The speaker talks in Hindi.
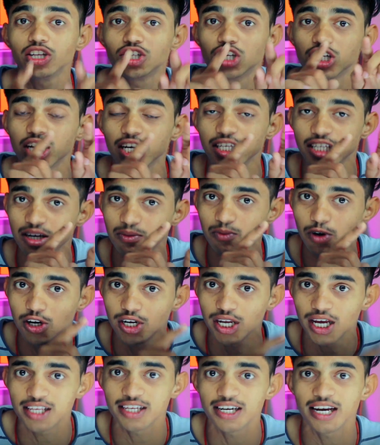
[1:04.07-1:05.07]
है जिनका चैनल
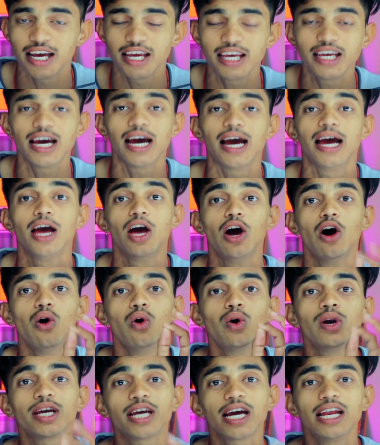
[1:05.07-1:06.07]
मोनेटाइज नहीं है
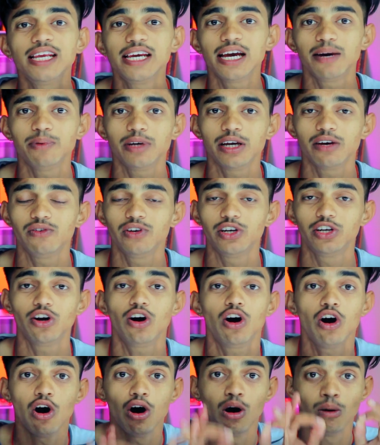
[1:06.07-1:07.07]
उनके लिए भी ये
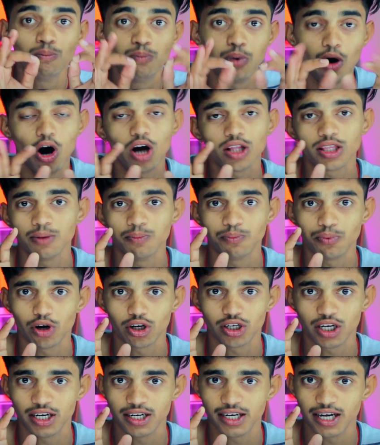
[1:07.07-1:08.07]
वीडियो बहुत
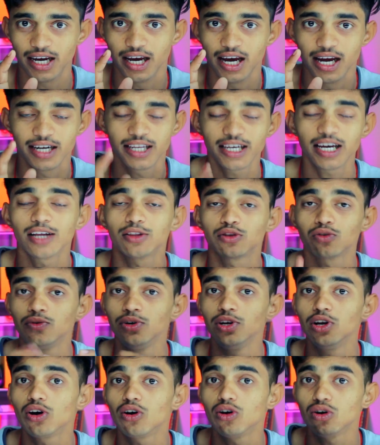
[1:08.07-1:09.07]
इंपॉर्टेंट है ठीक है तो
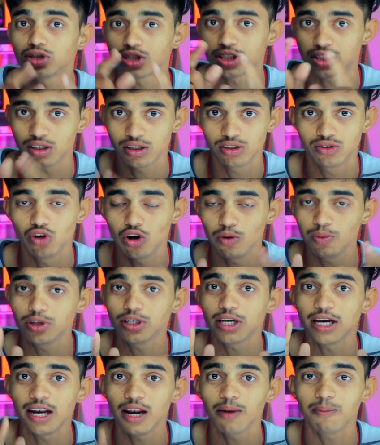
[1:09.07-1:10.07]
वीडियो को जो भी
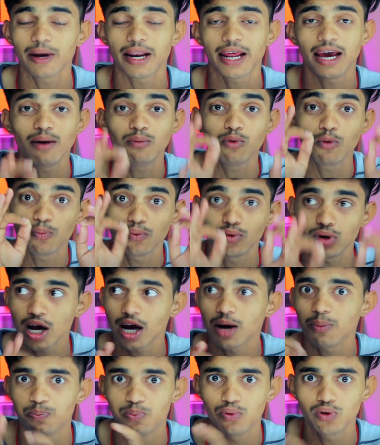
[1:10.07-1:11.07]
चैनल पर है वो
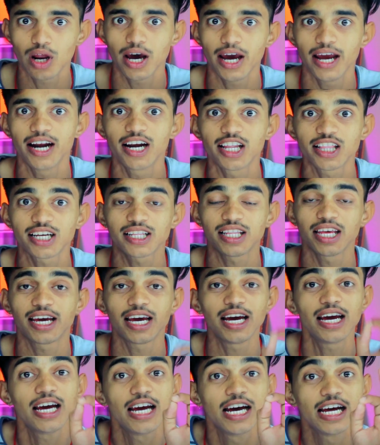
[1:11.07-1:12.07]
पूरा का पूरा एंड तक
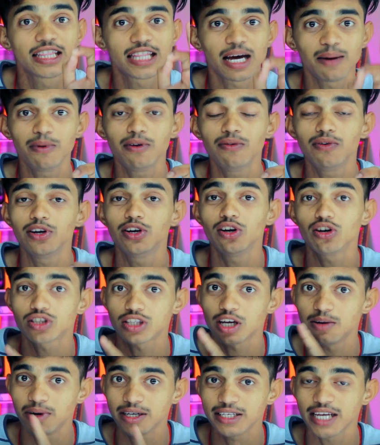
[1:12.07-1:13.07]
देखे तभी वीडियो
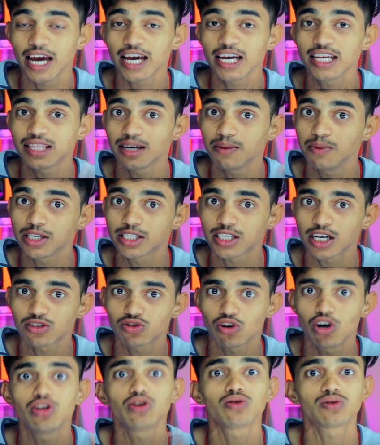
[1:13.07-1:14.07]
समझ आएगी तभी इसका
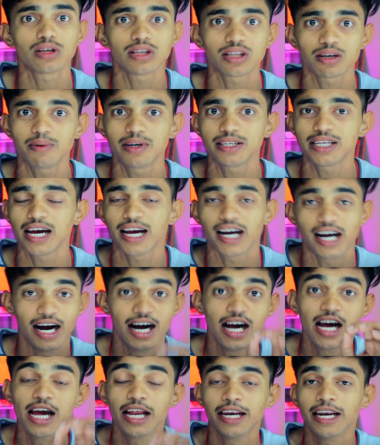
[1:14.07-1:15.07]
सॉल्यूशन समझ आएगा
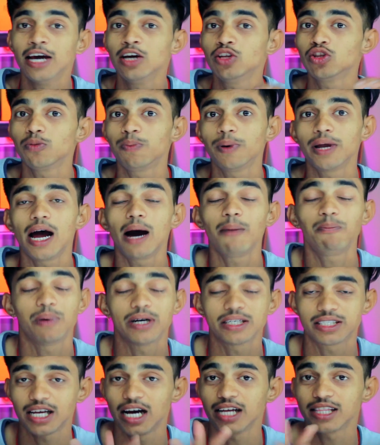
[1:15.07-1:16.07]
नहीं तो फिर आप
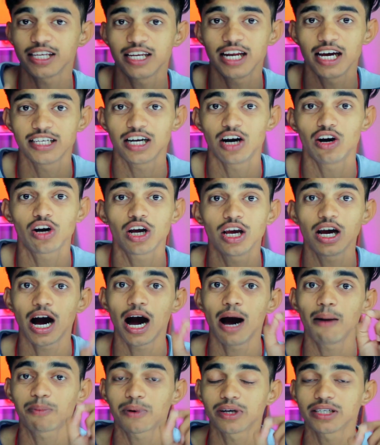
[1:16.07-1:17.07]
पछताते रह जाओगे
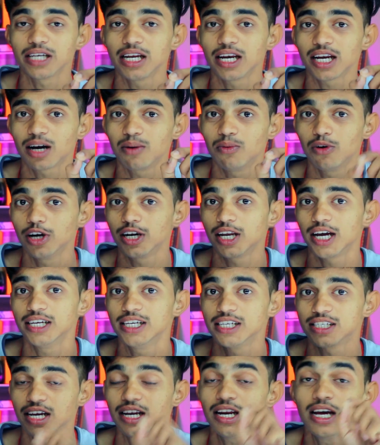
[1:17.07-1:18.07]
आपके चैनल का
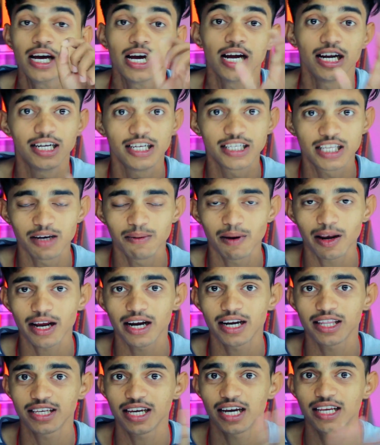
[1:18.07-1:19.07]
मोनिटाइजेशन डिसेबल
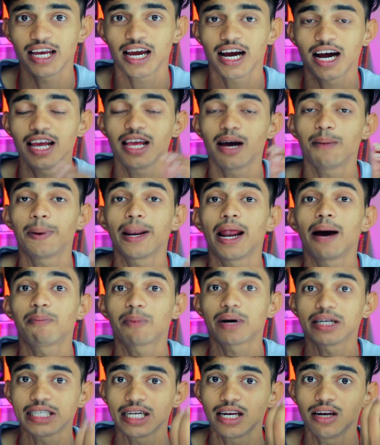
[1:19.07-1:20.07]
कर दिया जाएगा या फिर
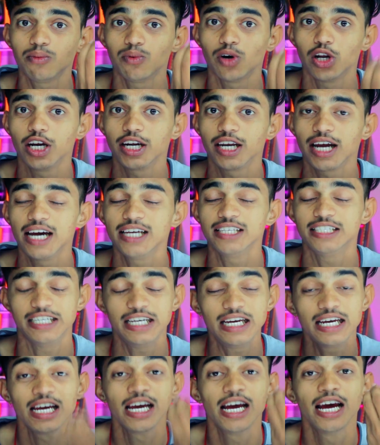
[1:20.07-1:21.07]
आपका चैनल मोनिटाइज
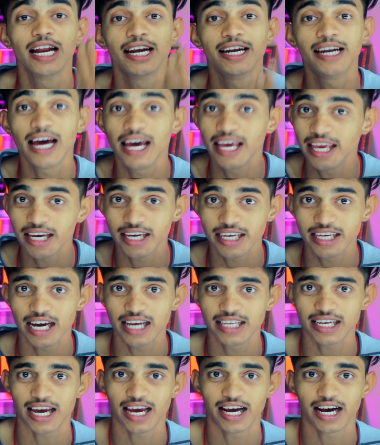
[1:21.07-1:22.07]
ही नहीं
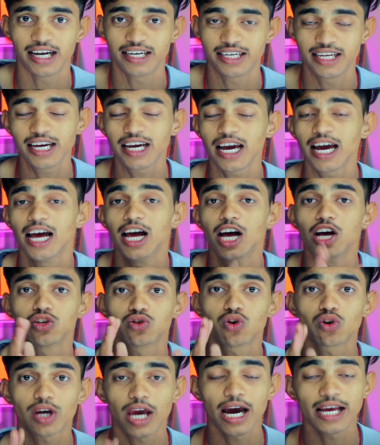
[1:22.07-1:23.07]
किया जाएगा ठीक है
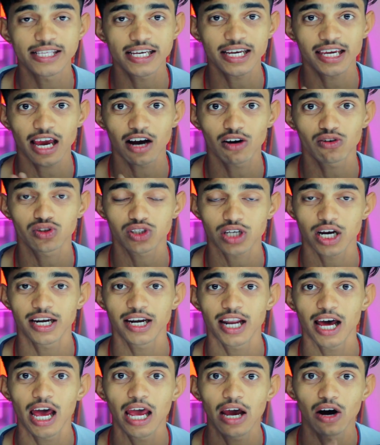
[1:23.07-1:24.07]
सो कैसे क्या कुछ
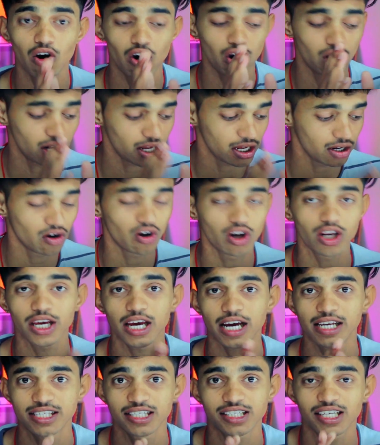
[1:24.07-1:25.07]
करना है और इन्होंने
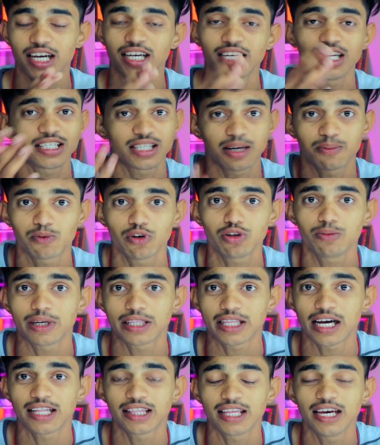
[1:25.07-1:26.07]
कैसे क्या किया सब कुछ
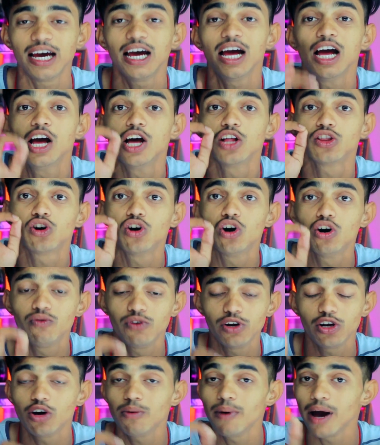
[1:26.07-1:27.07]
बताते हैं तो
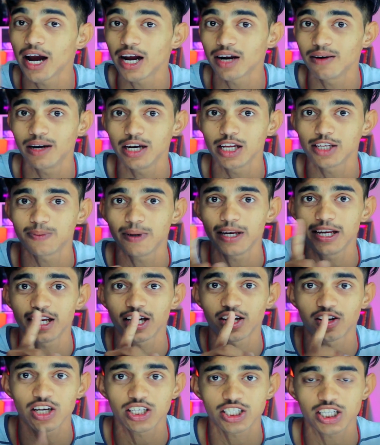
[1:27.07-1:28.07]
वीडियो में आगे बढ़ने से पहले
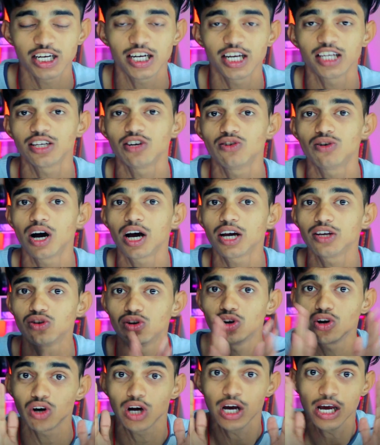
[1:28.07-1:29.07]
रिक्वेस्ट करना चाहूंगा कि
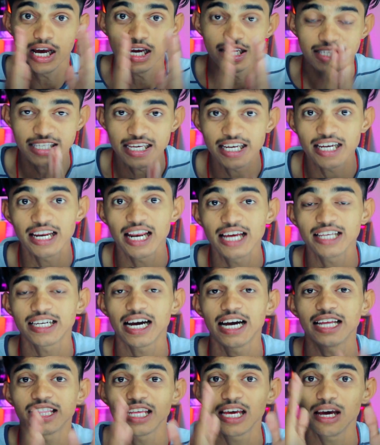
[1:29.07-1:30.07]
जो लोग सीखना
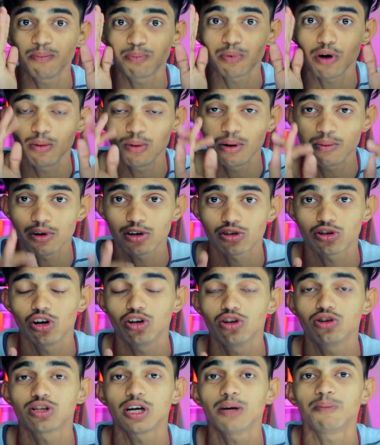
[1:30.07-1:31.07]
चाहते हैं प्रॉब्लम का
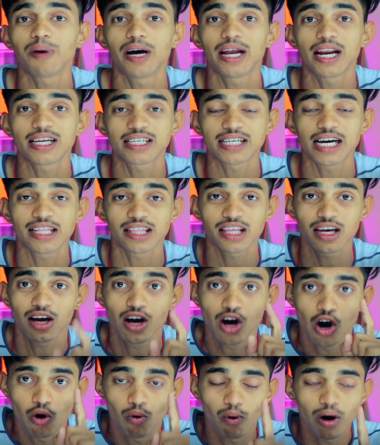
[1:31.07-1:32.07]
सोल्यूशन पाना चाहते
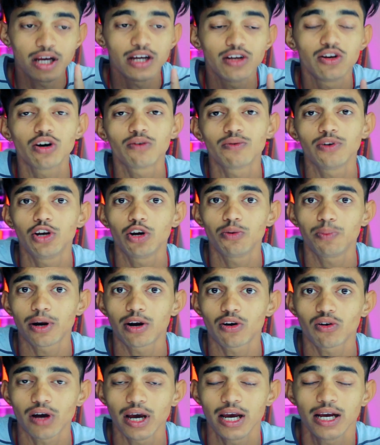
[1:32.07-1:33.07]
हैं वही लोग वीडियो
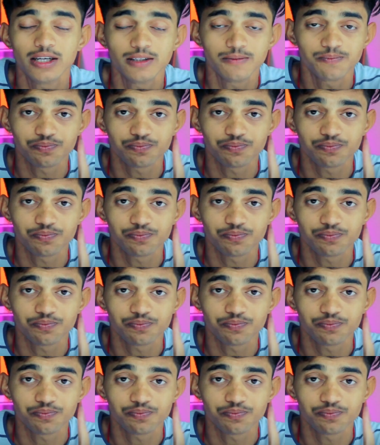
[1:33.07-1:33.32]
पर रुके